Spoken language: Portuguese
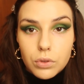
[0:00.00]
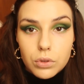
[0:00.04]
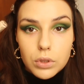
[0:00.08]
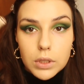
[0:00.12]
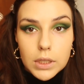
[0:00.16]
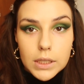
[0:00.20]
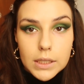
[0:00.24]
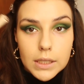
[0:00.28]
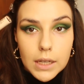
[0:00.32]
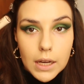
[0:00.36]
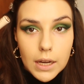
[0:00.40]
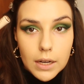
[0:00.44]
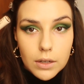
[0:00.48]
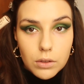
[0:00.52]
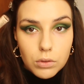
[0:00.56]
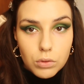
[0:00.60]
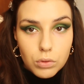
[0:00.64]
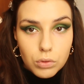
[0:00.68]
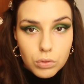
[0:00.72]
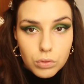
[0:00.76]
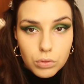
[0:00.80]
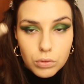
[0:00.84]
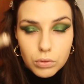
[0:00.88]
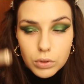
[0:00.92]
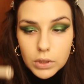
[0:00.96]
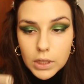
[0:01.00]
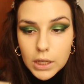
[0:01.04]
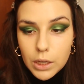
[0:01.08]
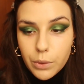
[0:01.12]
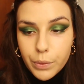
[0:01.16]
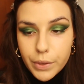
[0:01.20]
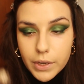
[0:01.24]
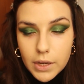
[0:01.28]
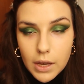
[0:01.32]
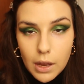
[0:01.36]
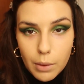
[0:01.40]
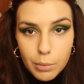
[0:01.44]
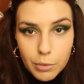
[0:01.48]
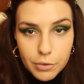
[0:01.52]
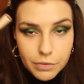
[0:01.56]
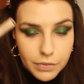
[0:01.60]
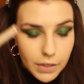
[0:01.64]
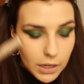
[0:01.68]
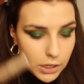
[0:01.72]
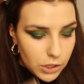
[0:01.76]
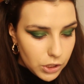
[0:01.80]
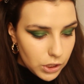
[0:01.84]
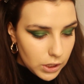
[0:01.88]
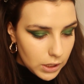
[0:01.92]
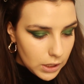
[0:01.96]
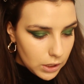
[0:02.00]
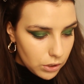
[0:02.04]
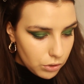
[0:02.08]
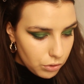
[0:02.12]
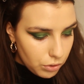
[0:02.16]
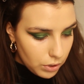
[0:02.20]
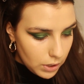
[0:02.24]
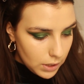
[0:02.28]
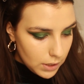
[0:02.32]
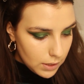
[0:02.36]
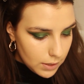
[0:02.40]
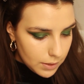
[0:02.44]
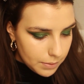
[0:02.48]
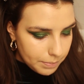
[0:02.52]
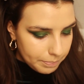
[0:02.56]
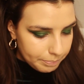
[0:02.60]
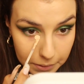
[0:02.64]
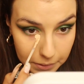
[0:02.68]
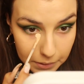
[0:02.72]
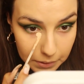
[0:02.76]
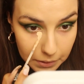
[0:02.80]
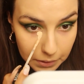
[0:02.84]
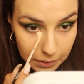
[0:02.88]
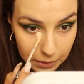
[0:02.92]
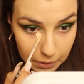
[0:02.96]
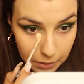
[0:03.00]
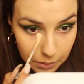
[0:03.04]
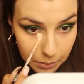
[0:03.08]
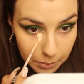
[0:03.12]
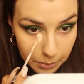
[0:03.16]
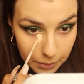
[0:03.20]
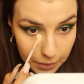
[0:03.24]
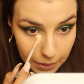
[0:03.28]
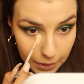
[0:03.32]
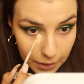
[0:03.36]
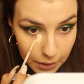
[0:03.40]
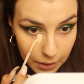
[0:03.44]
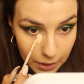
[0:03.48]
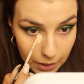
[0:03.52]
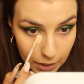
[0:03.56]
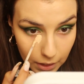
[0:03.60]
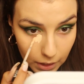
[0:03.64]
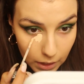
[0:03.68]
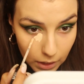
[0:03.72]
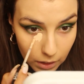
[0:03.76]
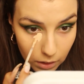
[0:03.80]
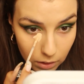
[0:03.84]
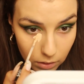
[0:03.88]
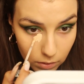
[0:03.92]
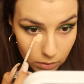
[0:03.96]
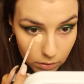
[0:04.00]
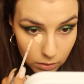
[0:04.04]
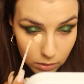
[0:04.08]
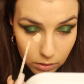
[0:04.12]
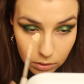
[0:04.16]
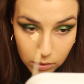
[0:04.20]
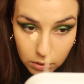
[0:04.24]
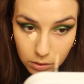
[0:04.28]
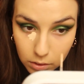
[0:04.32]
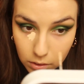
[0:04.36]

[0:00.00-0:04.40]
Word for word: Vou utilizar o Liquid Camouflage da Catrice. Assim aqui um bocadinho.